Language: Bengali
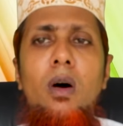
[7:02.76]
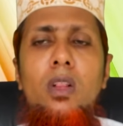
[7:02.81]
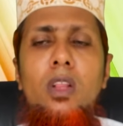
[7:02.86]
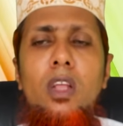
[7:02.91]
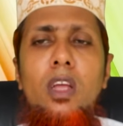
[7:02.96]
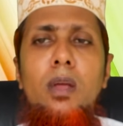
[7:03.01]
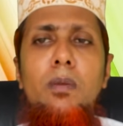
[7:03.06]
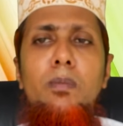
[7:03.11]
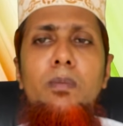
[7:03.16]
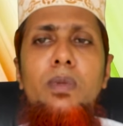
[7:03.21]

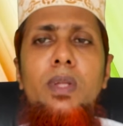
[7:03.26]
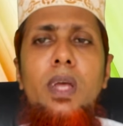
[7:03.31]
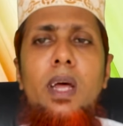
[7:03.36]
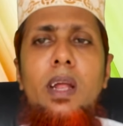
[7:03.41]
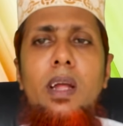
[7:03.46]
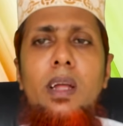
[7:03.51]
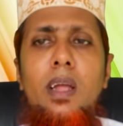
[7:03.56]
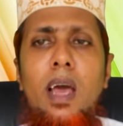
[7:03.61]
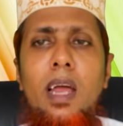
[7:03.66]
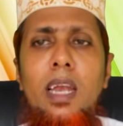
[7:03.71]
অতএব
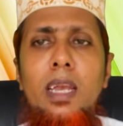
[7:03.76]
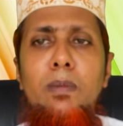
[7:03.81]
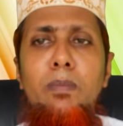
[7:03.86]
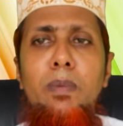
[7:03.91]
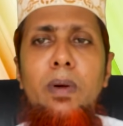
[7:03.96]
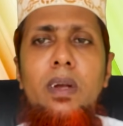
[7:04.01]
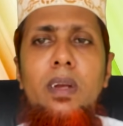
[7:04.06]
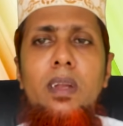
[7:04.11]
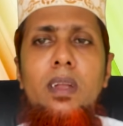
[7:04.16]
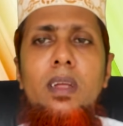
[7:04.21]
যারা খালি
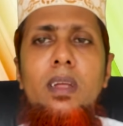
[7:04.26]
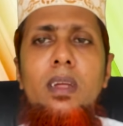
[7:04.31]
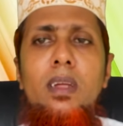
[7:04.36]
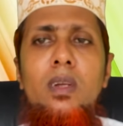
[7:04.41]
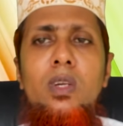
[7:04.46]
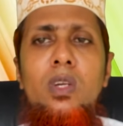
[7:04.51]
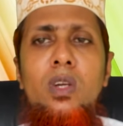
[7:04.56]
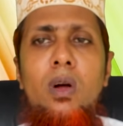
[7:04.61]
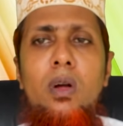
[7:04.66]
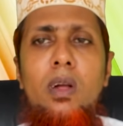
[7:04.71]
পেটে
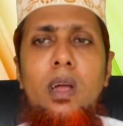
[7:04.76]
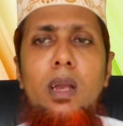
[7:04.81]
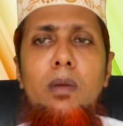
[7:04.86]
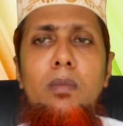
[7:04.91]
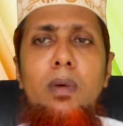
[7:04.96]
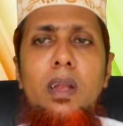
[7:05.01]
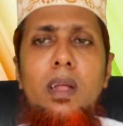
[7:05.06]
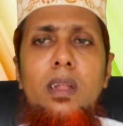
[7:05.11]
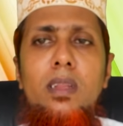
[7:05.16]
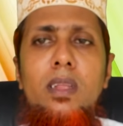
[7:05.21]

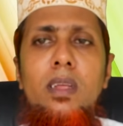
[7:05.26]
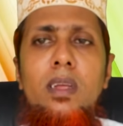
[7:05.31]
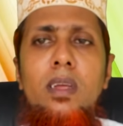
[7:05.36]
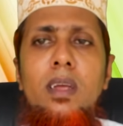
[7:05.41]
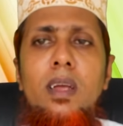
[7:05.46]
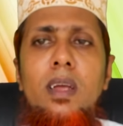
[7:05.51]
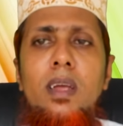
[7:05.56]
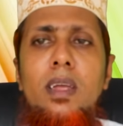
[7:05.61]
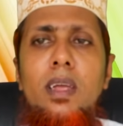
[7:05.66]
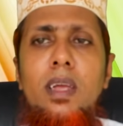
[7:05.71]
সকালবেলাতে
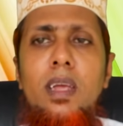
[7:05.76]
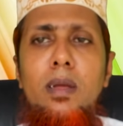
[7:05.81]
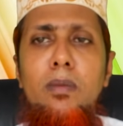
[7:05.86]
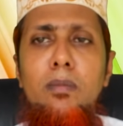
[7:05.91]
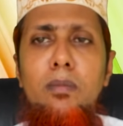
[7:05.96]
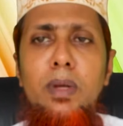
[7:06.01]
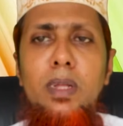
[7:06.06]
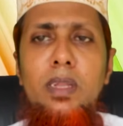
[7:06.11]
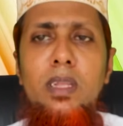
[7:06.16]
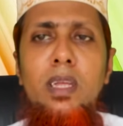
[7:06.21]
এই
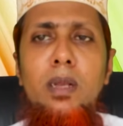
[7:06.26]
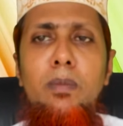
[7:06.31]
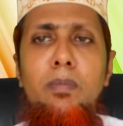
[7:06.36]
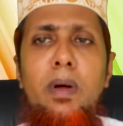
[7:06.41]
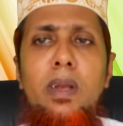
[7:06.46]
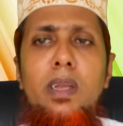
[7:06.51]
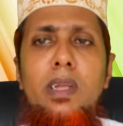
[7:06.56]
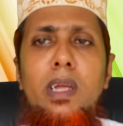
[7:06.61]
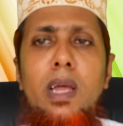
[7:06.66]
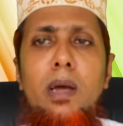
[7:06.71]
মেথির
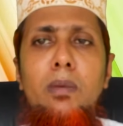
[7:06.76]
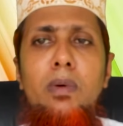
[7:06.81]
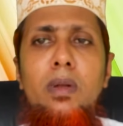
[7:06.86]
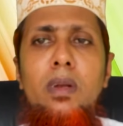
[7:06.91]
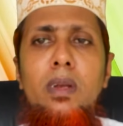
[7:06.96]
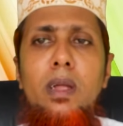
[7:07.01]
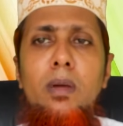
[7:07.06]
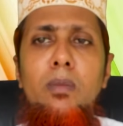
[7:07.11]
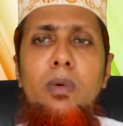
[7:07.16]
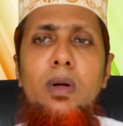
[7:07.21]
পানি
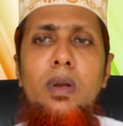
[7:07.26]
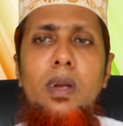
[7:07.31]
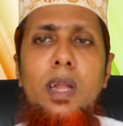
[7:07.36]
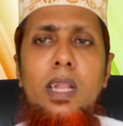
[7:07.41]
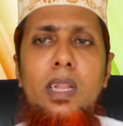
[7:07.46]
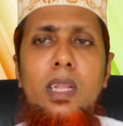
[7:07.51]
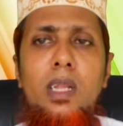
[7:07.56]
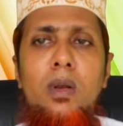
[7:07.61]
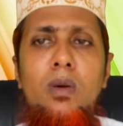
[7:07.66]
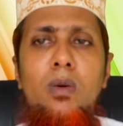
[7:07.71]
খাবেন এবং
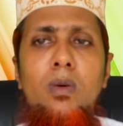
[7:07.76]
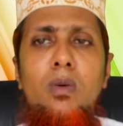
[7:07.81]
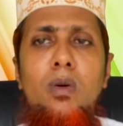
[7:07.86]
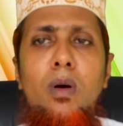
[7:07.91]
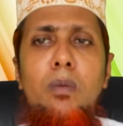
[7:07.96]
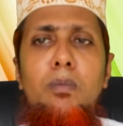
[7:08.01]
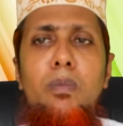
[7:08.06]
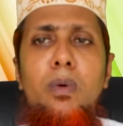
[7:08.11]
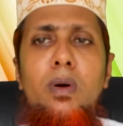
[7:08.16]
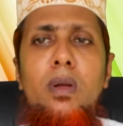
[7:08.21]
রাত্রেও
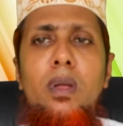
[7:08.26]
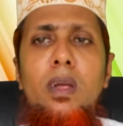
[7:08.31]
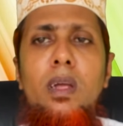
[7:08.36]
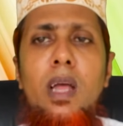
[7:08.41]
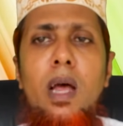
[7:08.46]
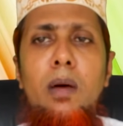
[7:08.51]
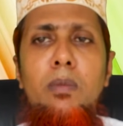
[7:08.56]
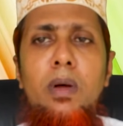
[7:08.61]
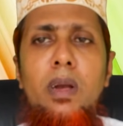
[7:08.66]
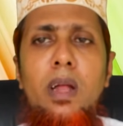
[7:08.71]
কমপক্ষে
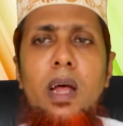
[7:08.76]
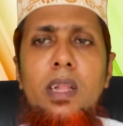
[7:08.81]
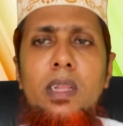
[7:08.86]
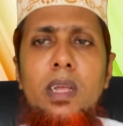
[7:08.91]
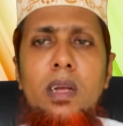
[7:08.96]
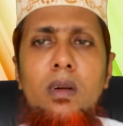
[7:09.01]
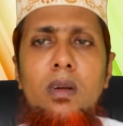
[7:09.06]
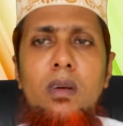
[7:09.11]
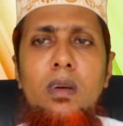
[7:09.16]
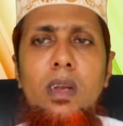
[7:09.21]
খাবার
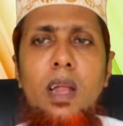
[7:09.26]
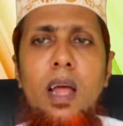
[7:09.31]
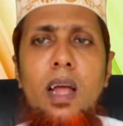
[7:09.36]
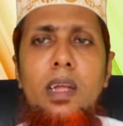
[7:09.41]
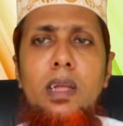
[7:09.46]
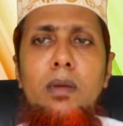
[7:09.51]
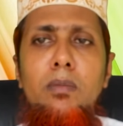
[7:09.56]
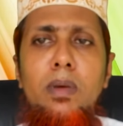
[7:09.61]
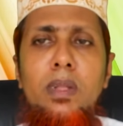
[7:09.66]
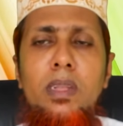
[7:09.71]
আধা ঘন্টা
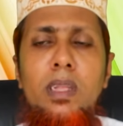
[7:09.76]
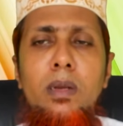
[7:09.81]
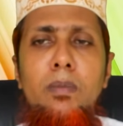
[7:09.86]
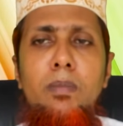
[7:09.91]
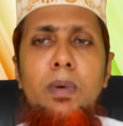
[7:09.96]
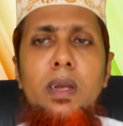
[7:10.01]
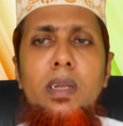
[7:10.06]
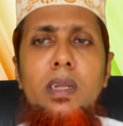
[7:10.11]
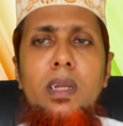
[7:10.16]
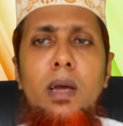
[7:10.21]
আগে মেথির
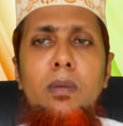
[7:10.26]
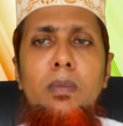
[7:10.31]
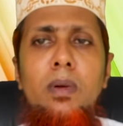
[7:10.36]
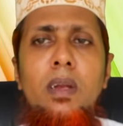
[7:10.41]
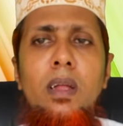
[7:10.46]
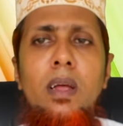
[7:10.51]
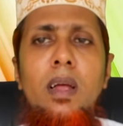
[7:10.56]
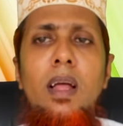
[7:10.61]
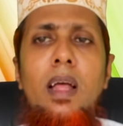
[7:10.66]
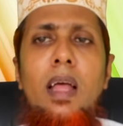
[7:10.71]
পানি
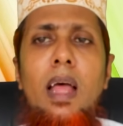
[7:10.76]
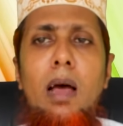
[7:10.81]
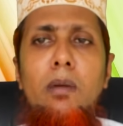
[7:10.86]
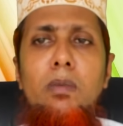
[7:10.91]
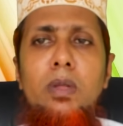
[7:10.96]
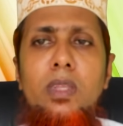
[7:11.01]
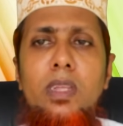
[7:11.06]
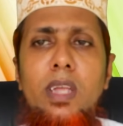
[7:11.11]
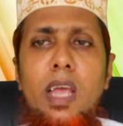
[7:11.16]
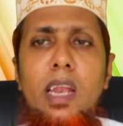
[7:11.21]
খাবেন
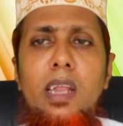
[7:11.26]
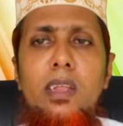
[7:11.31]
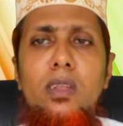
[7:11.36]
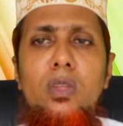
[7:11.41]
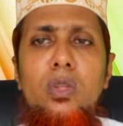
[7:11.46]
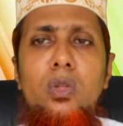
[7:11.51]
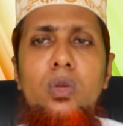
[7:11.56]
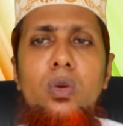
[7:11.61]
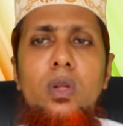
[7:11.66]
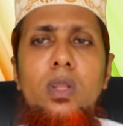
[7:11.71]
আমি চ্যালেঞ্জ
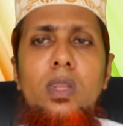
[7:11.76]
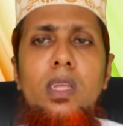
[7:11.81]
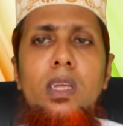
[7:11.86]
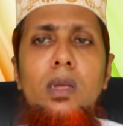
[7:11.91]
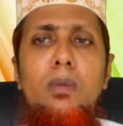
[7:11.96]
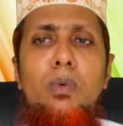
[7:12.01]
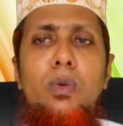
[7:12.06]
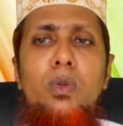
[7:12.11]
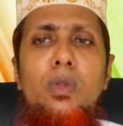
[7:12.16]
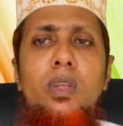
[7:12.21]
ছুড়ে
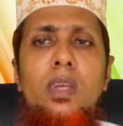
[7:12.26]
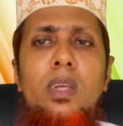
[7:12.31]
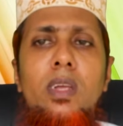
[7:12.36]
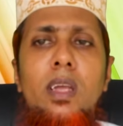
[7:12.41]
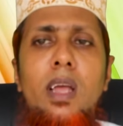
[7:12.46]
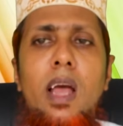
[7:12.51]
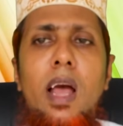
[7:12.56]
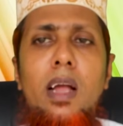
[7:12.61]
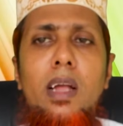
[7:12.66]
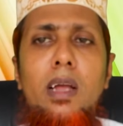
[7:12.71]
দিয়ে বলছি
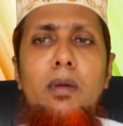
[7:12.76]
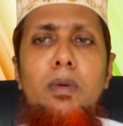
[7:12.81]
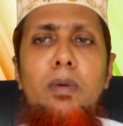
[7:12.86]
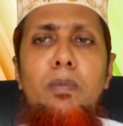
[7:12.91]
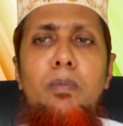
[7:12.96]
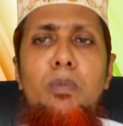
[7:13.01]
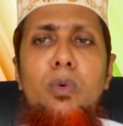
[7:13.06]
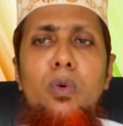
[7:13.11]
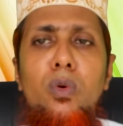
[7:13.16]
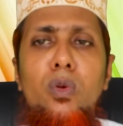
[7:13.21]
আগামী
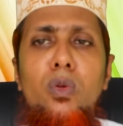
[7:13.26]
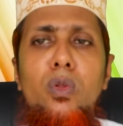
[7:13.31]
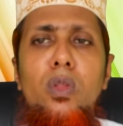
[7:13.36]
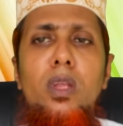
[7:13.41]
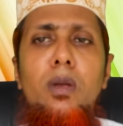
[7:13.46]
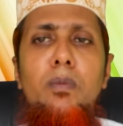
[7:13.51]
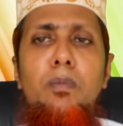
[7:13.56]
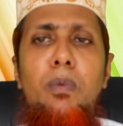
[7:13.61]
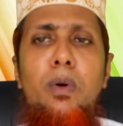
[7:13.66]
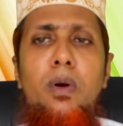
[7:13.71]
পনেরো
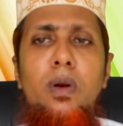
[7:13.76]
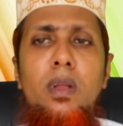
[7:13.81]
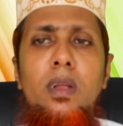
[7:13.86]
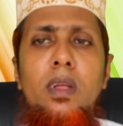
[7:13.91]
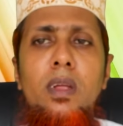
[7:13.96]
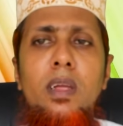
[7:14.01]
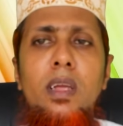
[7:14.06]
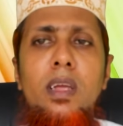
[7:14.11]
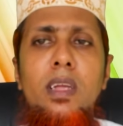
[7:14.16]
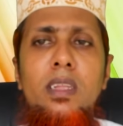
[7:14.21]
দিন পরে
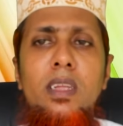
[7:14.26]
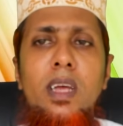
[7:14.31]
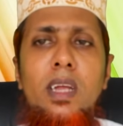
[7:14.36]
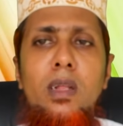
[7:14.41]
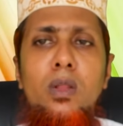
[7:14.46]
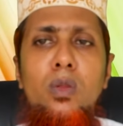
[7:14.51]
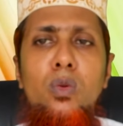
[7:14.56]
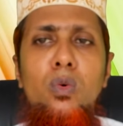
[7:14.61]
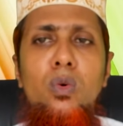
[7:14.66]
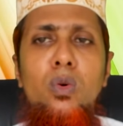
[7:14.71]
এই
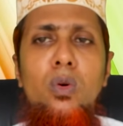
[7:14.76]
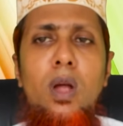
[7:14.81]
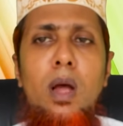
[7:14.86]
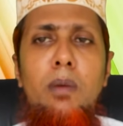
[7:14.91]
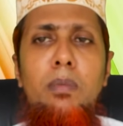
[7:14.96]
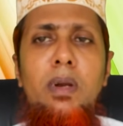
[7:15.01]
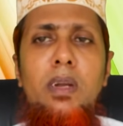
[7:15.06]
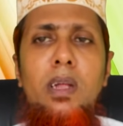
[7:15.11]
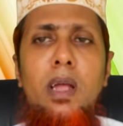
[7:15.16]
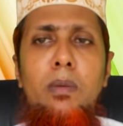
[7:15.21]
যারা দুটো
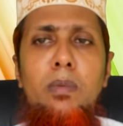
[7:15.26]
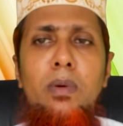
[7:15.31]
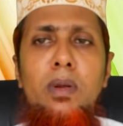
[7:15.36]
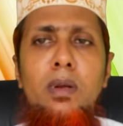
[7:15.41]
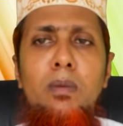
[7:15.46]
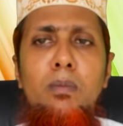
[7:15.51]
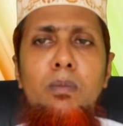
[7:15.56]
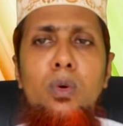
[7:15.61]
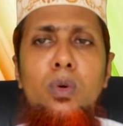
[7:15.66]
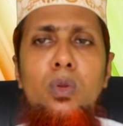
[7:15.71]
খাবার খাবেন
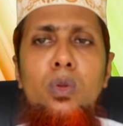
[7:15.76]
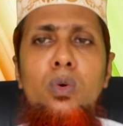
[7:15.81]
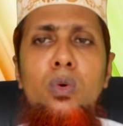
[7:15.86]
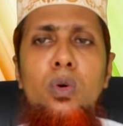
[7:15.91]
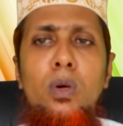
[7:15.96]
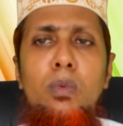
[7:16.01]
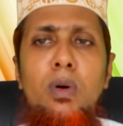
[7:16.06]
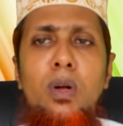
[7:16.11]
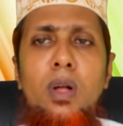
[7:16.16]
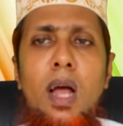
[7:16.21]
মধু
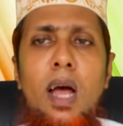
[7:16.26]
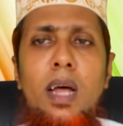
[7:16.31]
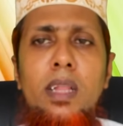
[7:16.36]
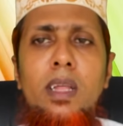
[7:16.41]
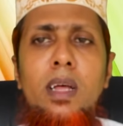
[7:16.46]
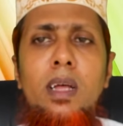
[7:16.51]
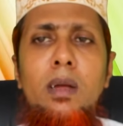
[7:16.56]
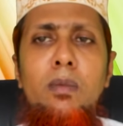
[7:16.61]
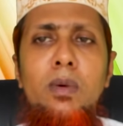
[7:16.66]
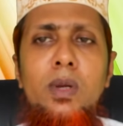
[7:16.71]
এবং
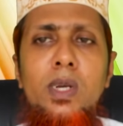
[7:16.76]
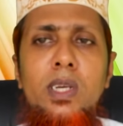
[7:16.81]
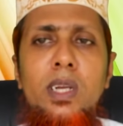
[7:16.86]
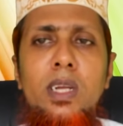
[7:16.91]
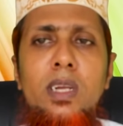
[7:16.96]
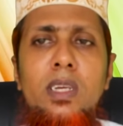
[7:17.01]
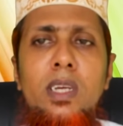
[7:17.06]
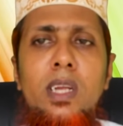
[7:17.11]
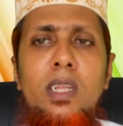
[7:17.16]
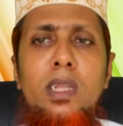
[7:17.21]
আদা এবং
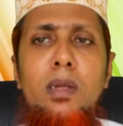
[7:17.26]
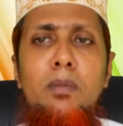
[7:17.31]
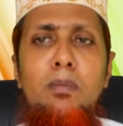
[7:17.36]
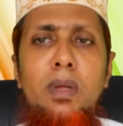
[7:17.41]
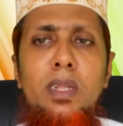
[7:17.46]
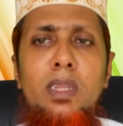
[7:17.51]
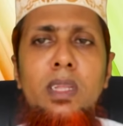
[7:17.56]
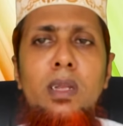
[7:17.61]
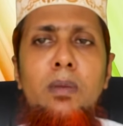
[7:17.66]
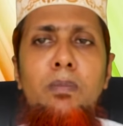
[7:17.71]
সেই সাথে
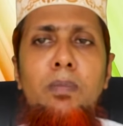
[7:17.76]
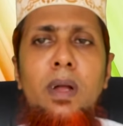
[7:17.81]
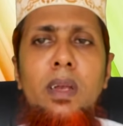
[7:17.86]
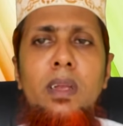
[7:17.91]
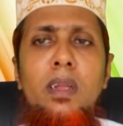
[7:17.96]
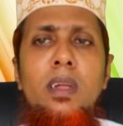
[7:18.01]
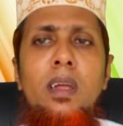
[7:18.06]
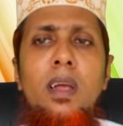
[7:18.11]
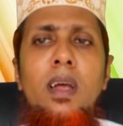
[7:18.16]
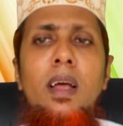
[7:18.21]
মেথির
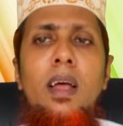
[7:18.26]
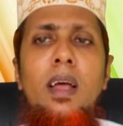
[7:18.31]
পানি